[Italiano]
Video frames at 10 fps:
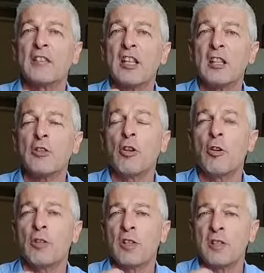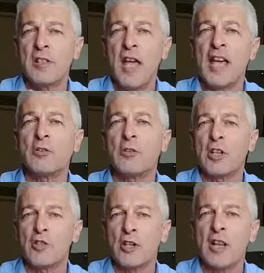titolo di Stato
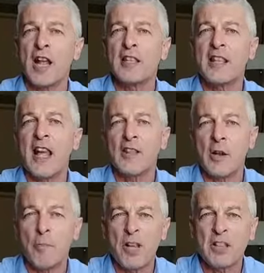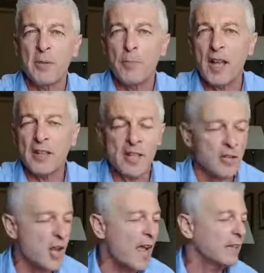decennale italiano, il BTP a
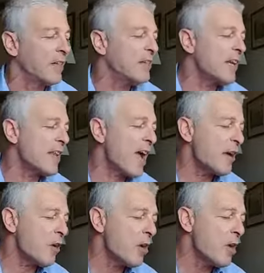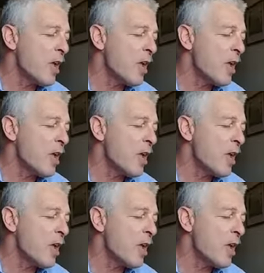10 anni italiano,